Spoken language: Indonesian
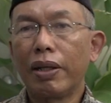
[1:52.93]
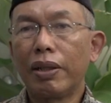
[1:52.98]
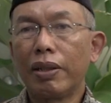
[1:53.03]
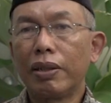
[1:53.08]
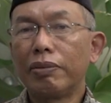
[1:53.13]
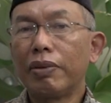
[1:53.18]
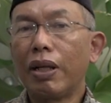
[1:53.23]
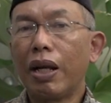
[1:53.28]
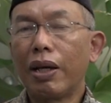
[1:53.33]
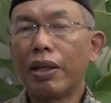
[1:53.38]

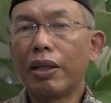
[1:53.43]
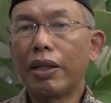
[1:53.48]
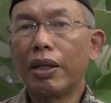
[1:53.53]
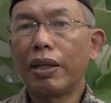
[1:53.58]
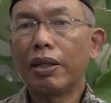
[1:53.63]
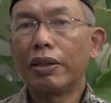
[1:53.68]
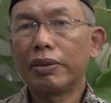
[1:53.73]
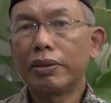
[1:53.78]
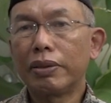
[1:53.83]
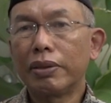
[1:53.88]
eh, wilayah
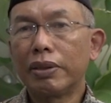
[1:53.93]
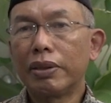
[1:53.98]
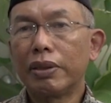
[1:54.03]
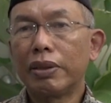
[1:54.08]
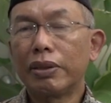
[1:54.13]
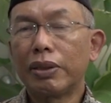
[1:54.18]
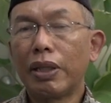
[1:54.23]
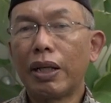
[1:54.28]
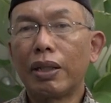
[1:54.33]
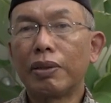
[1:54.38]

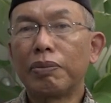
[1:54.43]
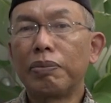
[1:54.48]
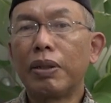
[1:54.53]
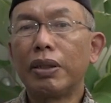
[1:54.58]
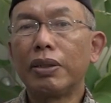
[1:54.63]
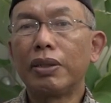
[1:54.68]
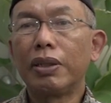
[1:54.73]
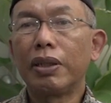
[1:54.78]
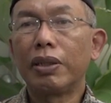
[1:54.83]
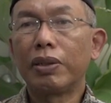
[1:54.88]
eh, sangat
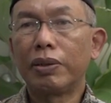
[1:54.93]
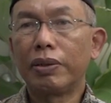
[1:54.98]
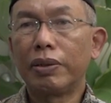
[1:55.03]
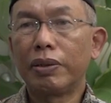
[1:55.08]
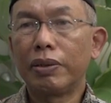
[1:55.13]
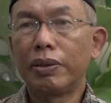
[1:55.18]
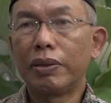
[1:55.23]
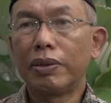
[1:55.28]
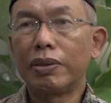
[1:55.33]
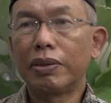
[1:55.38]

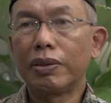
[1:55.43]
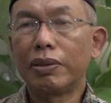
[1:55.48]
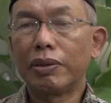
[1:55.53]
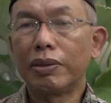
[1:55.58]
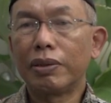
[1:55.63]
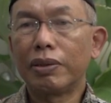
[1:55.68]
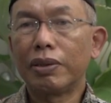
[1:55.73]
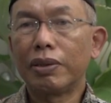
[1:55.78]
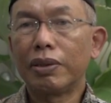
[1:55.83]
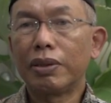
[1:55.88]
berisiko
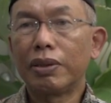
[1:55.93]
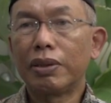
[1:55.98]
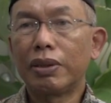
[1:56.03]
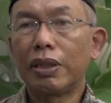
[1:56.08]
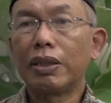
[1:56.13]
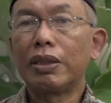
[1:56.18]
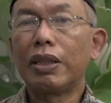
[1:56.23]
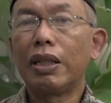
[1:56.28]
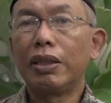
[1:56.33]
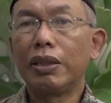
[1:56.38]

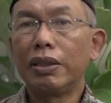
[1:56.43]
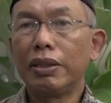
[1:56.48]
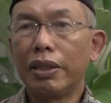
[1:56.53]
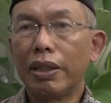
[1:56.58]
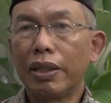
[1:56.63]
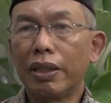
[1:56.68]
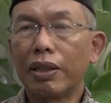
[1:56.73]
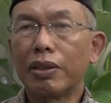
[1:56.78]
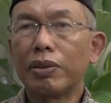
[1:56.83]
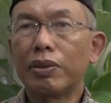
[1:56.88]

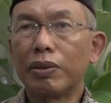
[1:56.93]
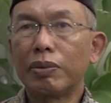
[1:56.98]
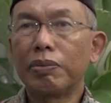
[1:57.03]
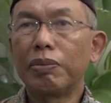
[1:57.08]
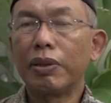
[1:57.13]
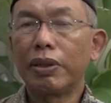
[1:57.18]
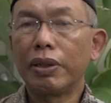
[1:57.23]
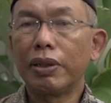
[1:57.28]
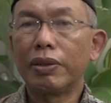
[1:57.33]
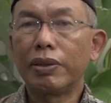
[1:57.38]
terjadinya
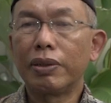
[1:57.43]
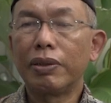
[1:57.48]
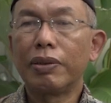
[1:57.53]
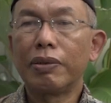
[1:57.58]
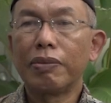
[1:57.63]
kasus polio